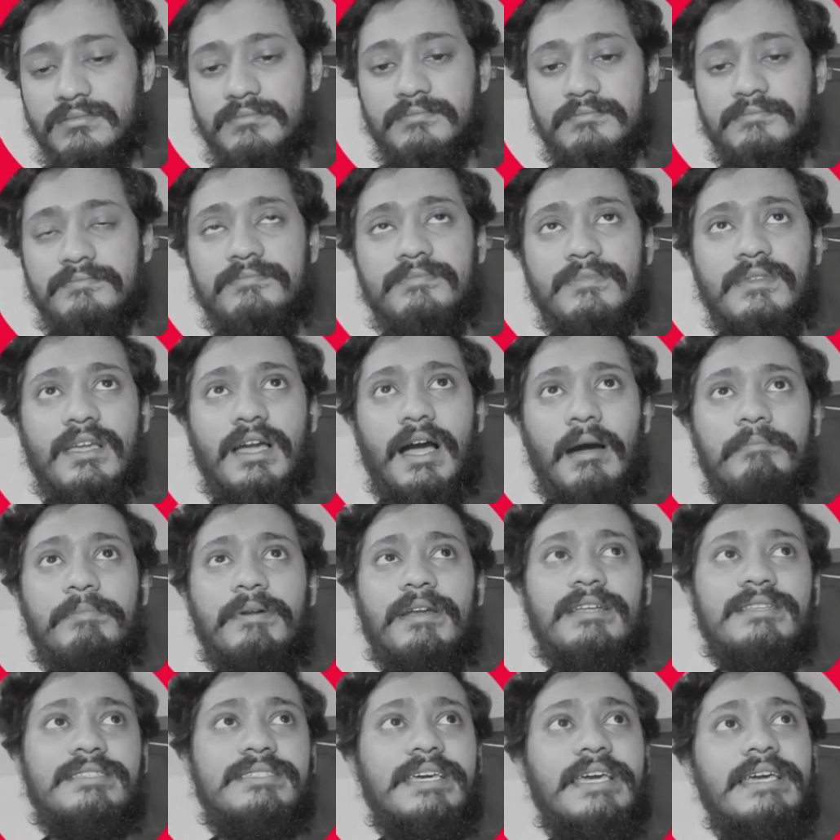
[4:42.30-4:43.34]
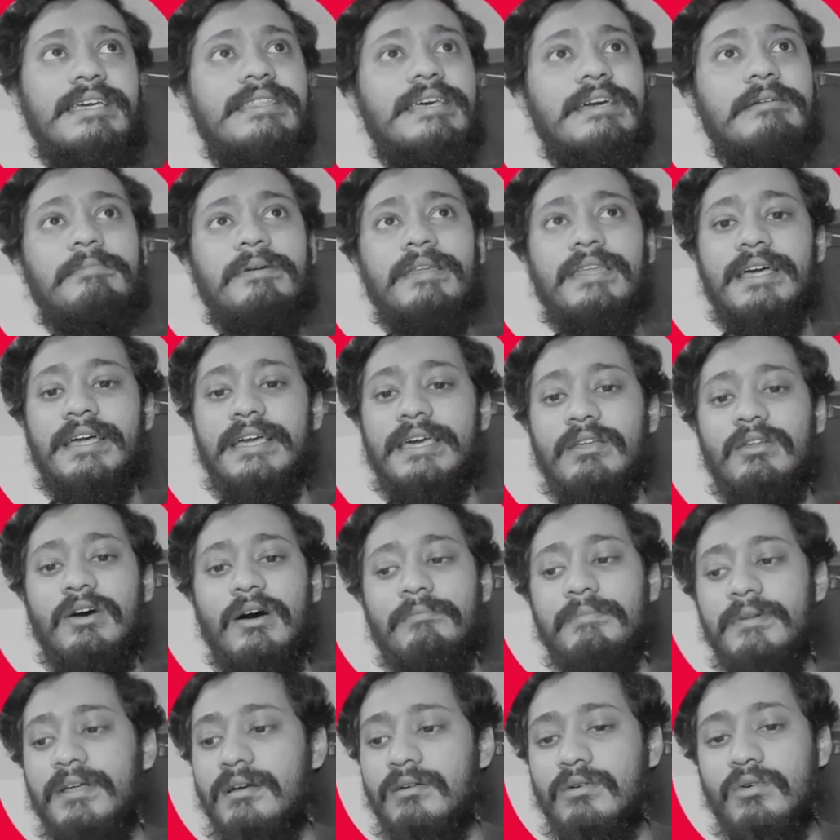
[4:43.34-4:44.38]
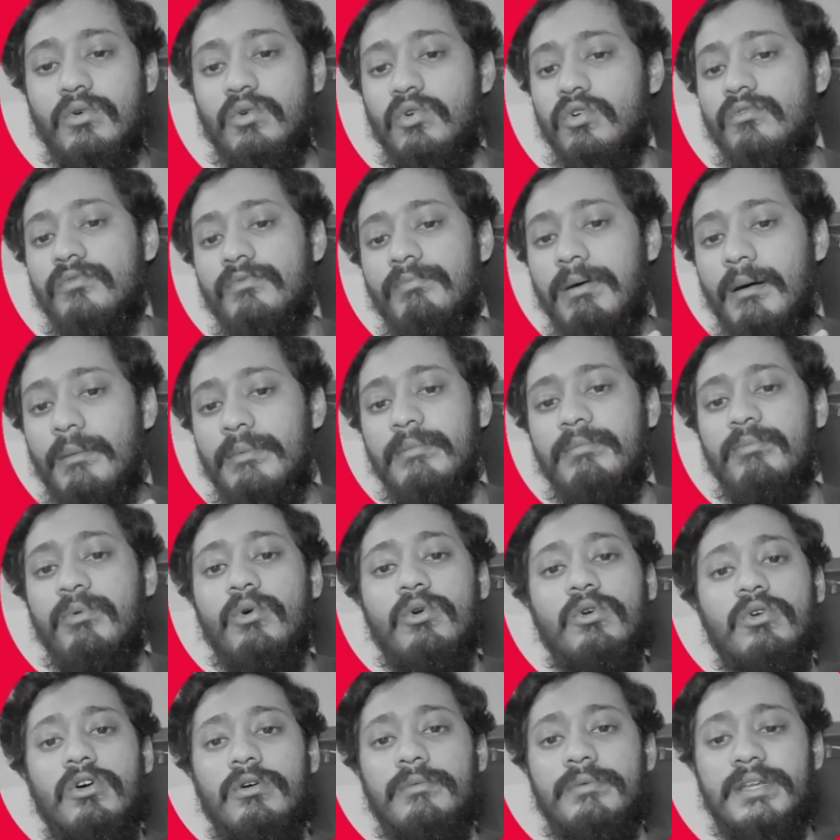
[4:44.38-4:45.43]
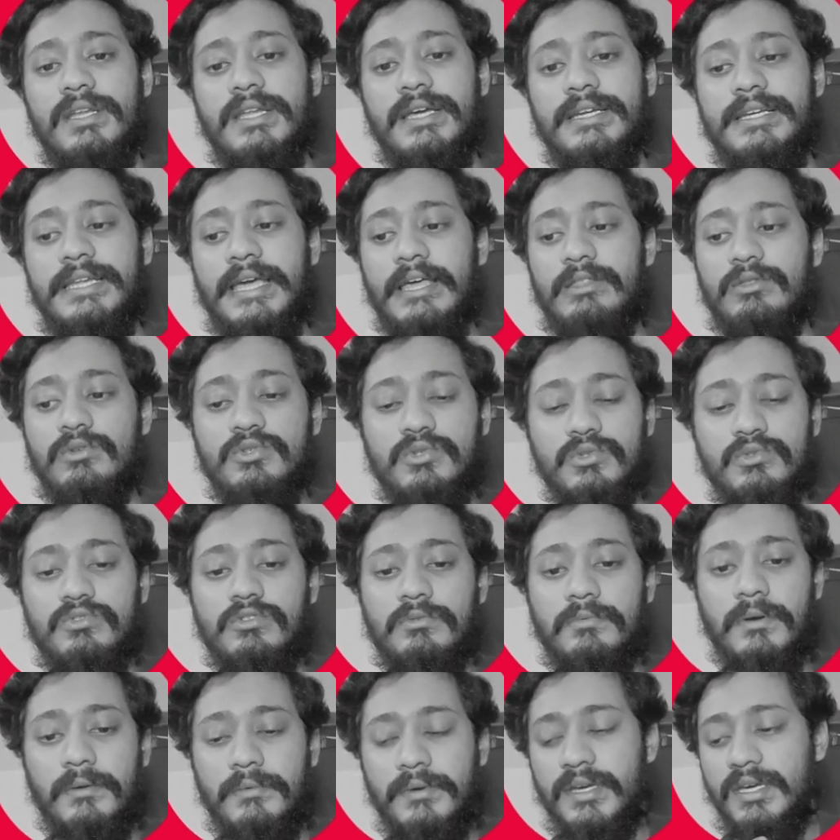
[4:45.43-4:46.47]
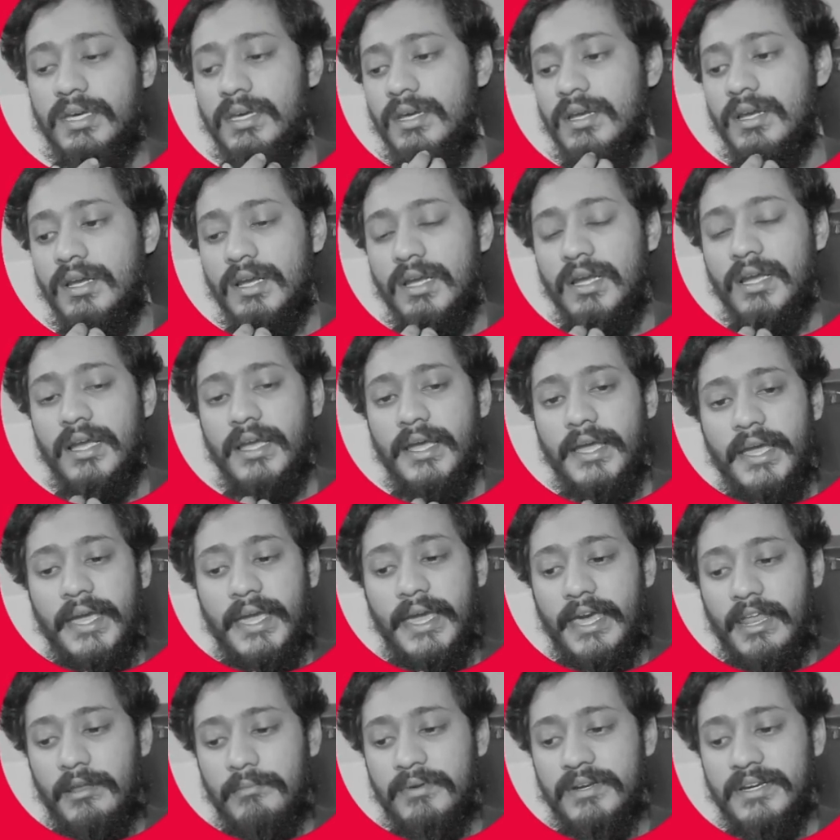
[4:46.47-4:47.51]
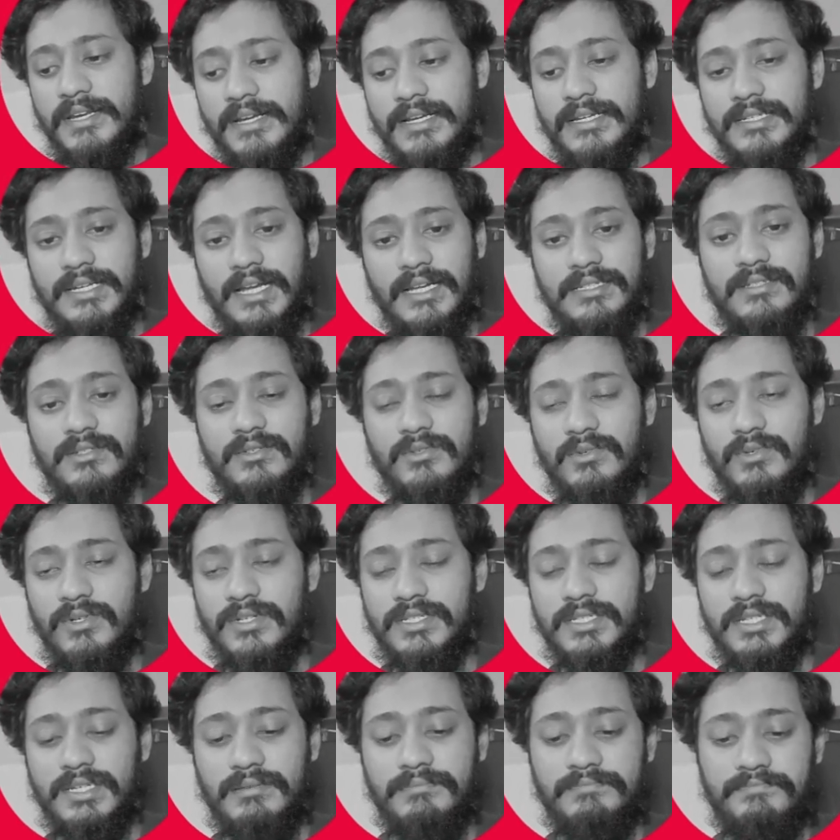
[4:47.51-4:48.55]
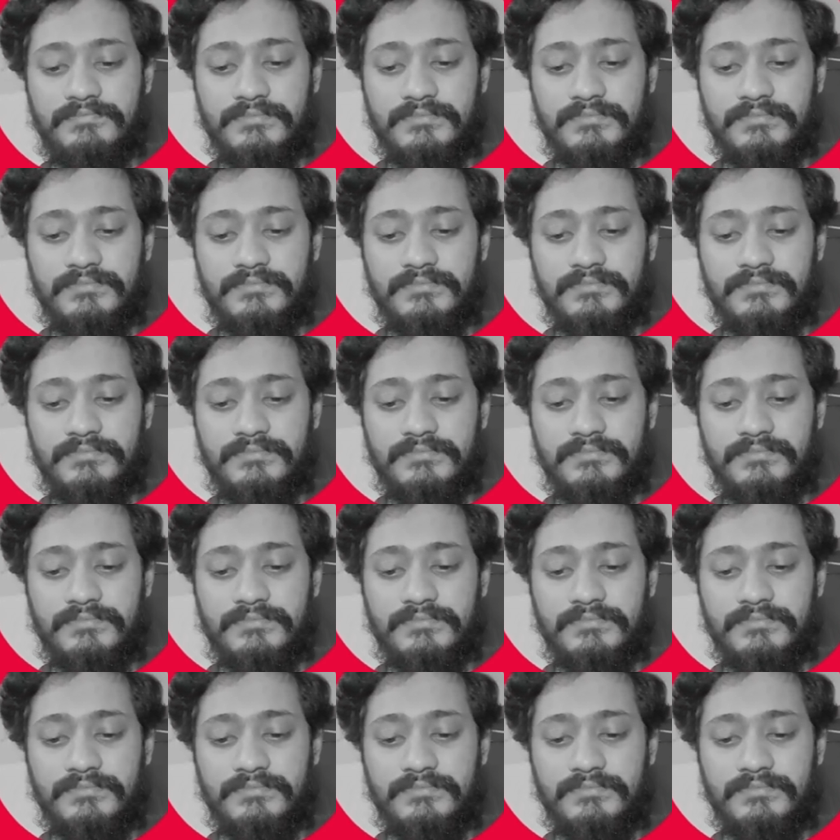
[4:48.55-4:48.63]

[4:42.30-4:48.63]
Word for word: হুম আপনারা যেই দেখবেন না কেন আপনারা কোনোভাবে বোর হবেন না এটা এত সুন্দরভাবে অ্যানিমেটাকে সাজানো হয়েছে